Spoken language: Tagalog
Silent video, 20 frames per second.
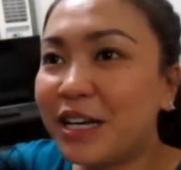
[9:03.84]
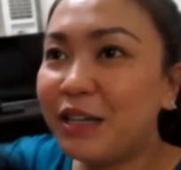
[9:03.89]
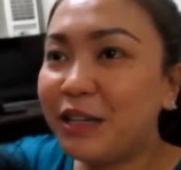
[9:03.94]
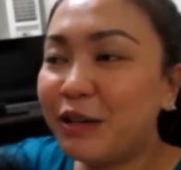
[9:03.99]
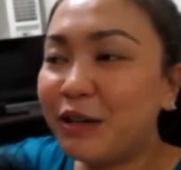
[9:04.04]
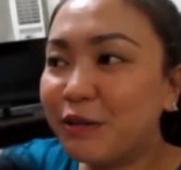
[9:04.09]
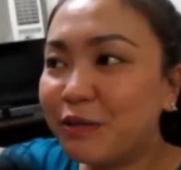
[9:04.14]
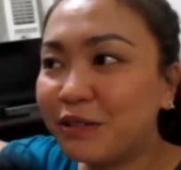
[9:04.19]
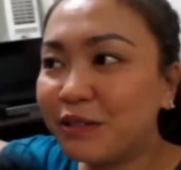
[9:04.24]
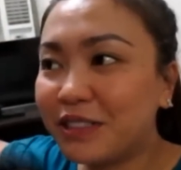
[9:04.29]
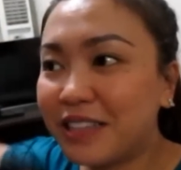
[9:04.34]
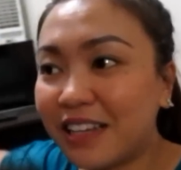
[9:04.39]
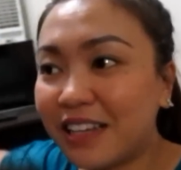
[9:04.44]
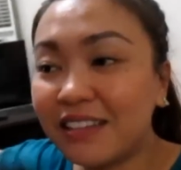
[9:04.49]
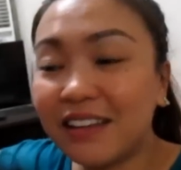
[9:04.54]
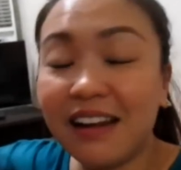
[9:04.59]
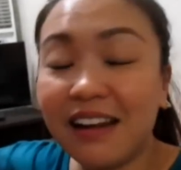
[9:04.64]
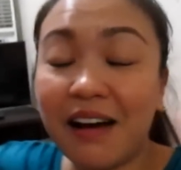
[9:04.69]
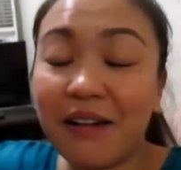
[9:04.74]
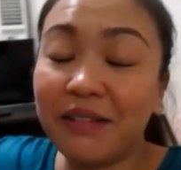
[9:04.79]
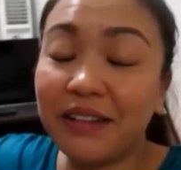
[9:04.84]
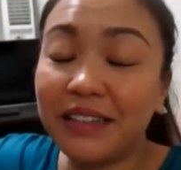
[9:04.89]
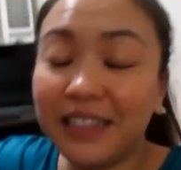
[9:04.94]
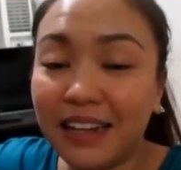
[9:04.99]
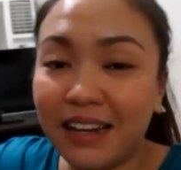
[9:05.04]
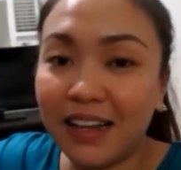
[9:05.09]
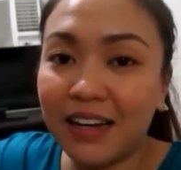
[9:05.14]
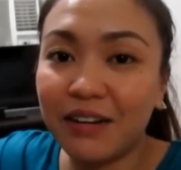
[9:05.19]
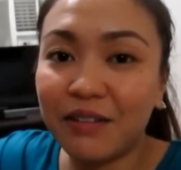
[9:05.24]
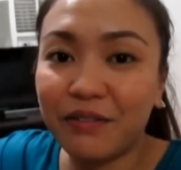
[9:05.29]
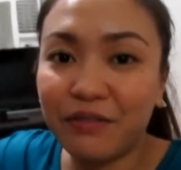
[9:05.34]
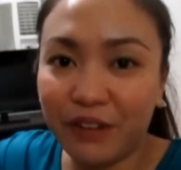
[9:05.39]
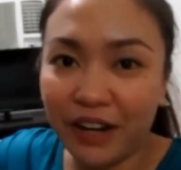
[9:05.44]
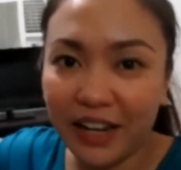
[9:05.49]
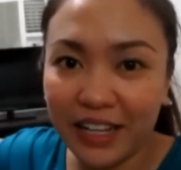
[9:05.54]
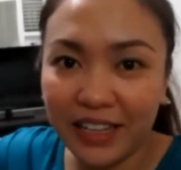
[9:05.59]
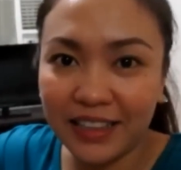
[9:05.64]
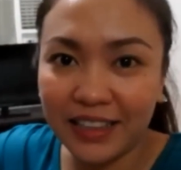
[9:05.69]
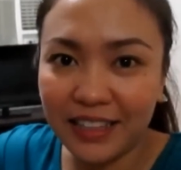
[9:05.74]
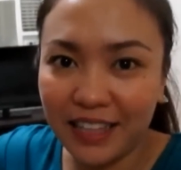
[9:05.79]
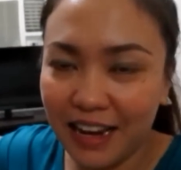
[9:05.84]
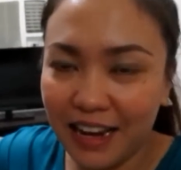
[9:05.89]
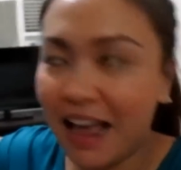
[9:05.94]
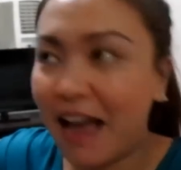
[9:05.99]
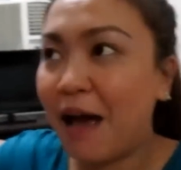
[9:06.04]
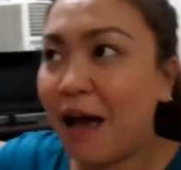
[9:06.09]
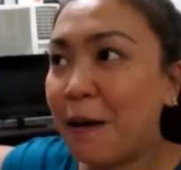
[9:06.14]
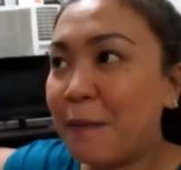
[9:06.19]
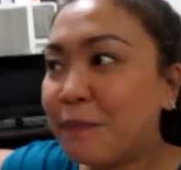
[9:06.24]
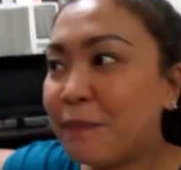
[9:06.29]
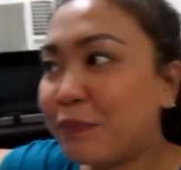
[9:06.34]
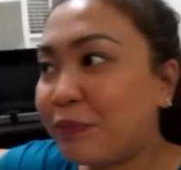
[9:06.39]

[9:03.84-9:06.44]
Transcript: yung dadalawin nilang friend nila